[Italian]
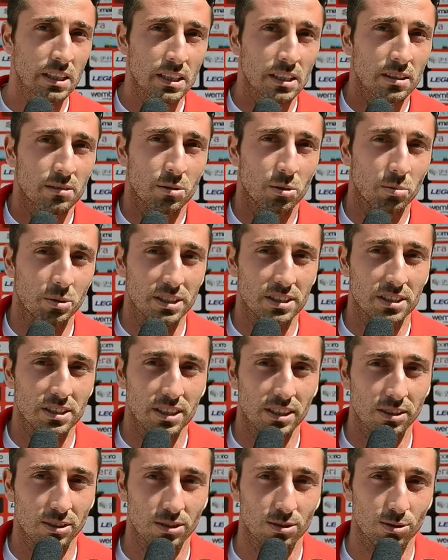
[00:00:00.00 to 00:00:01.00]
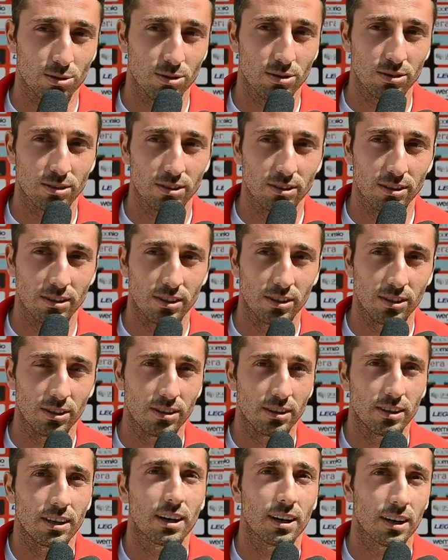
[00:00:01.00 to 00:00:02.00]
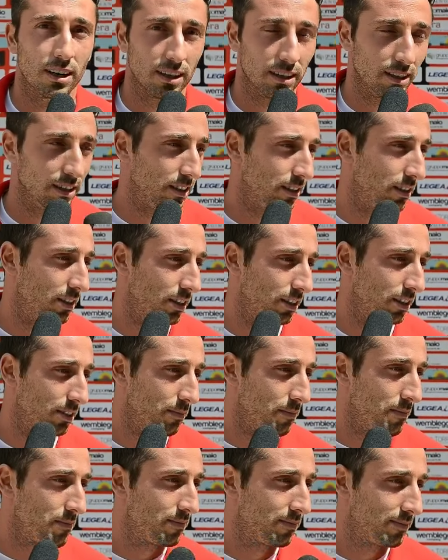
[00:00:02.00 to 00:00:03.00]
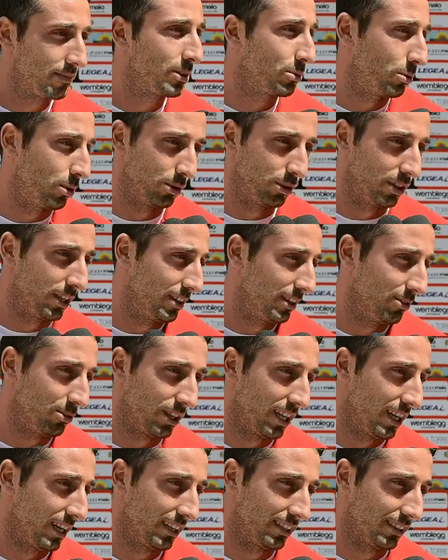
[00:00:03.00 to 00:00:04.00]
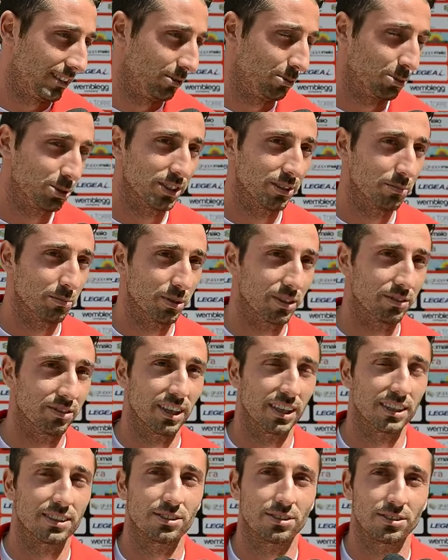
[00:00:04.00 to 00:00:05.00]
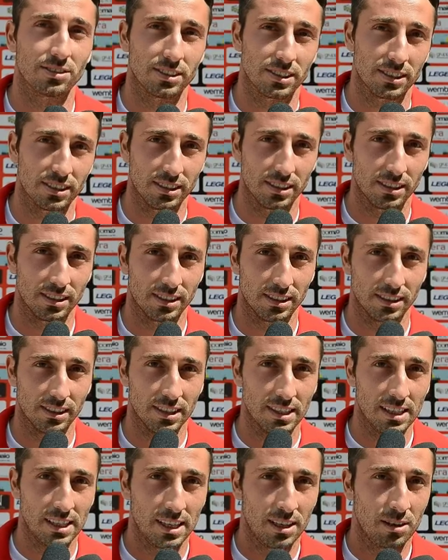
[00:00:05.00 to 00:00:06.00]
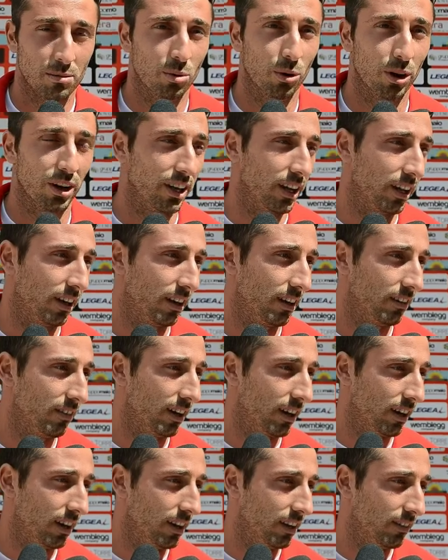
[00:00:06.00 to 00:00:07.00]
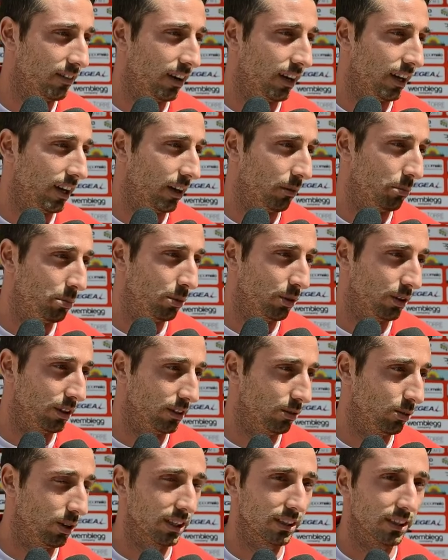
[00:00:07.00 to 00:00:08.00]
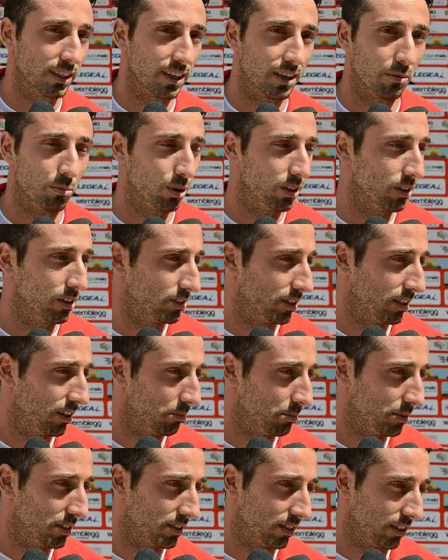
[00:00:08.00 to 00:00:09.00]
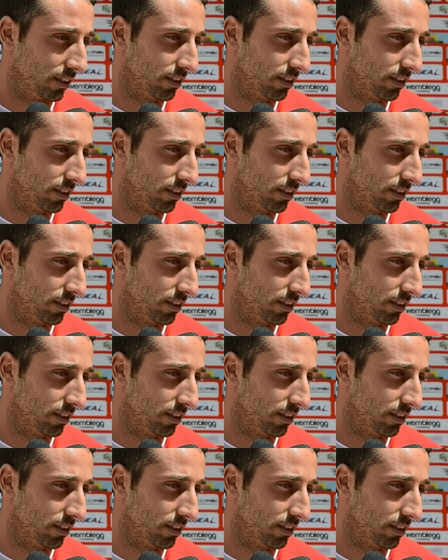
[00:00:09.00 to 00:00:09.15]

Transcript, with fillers: Il mio pensiero è solo oh, al quello ritiro, di lavorare. quello di lavorare come ho sempre fatto, e poi chi arriva arriva e poi durante il campionato sarà il mister a